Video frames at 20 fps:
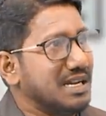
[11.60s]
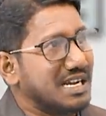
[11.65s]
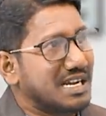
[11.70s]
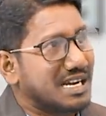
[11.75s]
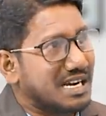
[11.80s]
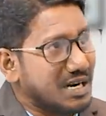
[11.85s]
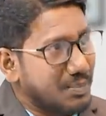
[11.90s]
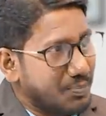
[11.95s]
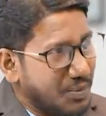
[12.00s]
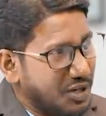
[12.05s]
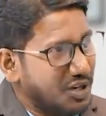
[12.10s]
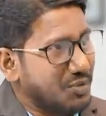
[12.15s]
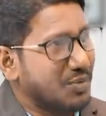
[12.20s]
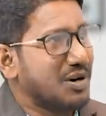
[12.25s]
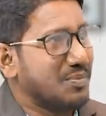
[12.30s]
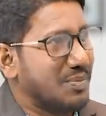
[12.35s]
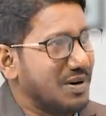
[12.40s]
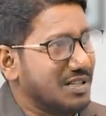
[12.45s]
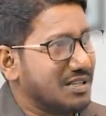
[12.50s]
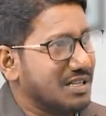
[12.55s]
ఇక్కడ
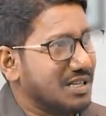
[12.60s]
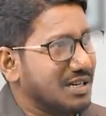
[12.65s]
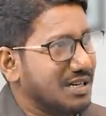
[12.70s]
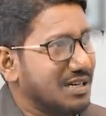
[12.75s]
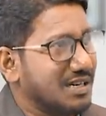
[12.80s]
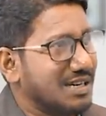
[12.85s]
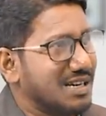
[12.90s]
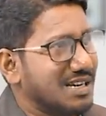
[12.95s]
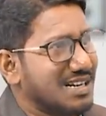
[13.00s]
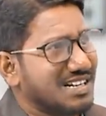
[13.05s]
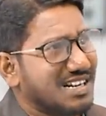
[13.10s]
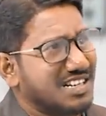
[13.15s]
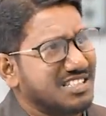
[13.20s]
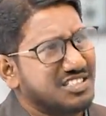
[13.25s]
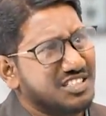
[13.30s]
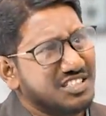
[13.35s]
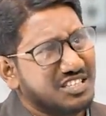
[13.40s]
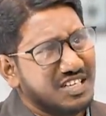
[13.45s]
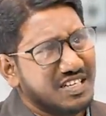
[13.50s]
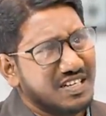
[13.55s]
పెట్టుబడి పెడితే
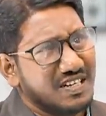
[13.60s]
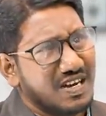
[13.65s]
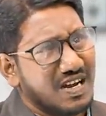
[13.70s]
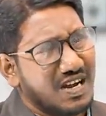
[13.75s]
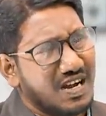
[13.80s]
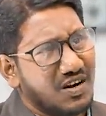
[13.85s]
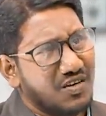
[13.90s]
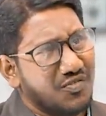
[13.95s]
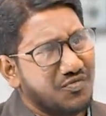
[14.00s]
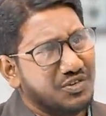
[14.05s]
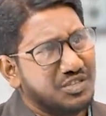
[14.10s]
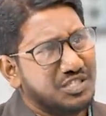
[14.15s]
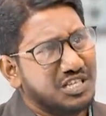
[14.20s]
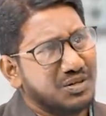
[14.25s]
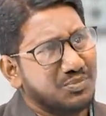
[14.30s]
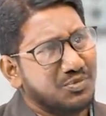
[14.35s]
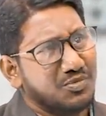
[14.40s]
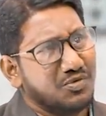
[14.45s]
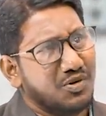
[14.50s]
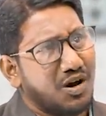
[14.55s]
ఖచ్చితంగా
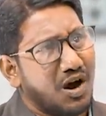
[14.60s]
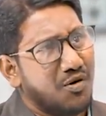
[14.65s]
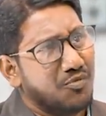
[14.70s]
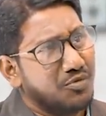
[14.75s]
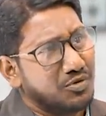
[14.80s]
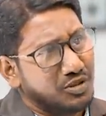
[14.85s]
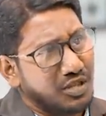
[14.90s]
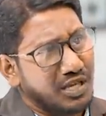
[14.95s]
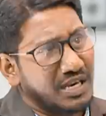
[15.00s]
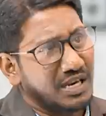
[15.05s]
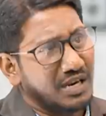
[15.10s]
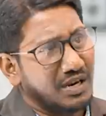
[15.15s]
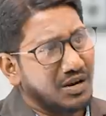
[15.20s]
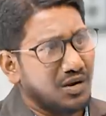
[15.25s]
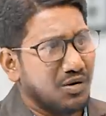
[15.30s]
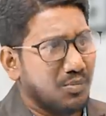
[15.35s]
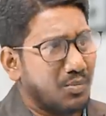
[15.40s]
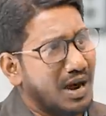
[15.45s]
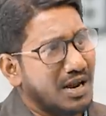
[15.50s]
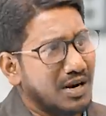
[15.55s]
విజయము అవుతే
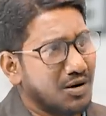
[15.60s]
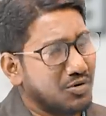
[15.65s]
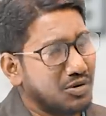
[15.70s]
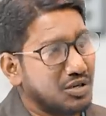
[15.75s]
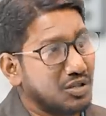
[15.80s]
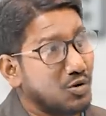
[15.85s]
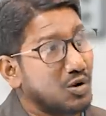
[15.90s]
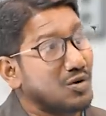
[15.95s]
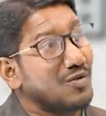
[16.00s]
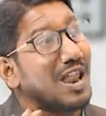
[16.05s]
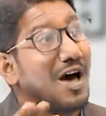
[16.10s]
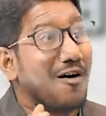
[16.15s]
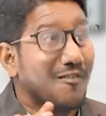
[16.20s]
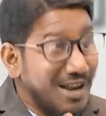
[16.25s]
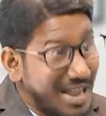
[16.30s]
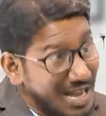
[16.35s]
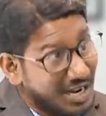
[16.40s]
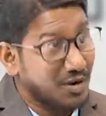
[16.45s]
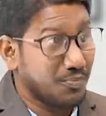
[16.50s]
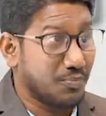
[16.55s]
బాగానే ఉంటుంది ఒకవేళ
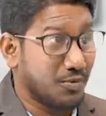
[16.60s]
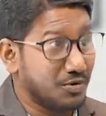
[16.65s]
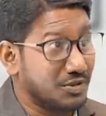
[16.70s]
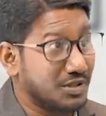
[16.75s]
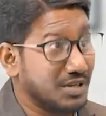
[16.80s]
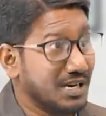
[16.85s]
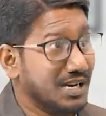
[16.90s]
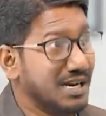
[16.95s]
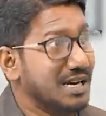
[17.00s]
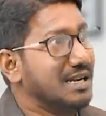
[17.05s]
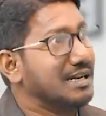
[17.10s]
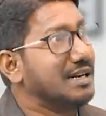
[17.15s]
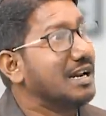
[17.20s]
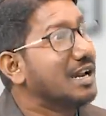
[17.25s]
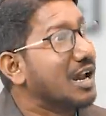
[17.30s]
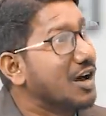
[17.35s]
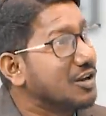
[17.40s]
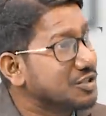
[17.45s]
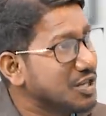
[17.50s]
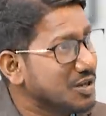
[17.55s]
అవ్వలేకపోతే
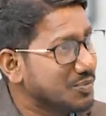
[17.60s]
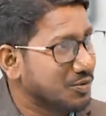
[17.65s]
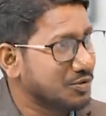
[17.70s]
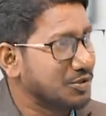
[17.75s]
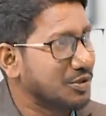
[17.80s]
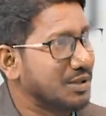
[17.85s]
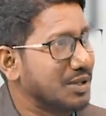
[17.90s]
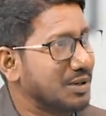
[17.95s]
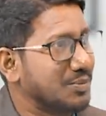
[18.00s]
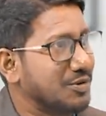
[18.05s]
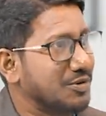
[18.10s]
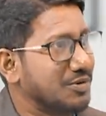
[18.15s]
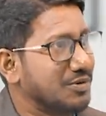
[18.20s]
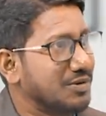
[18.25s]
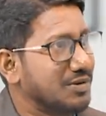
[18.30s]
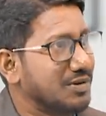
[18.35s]
నేను లాస్ అయిపోతానేమో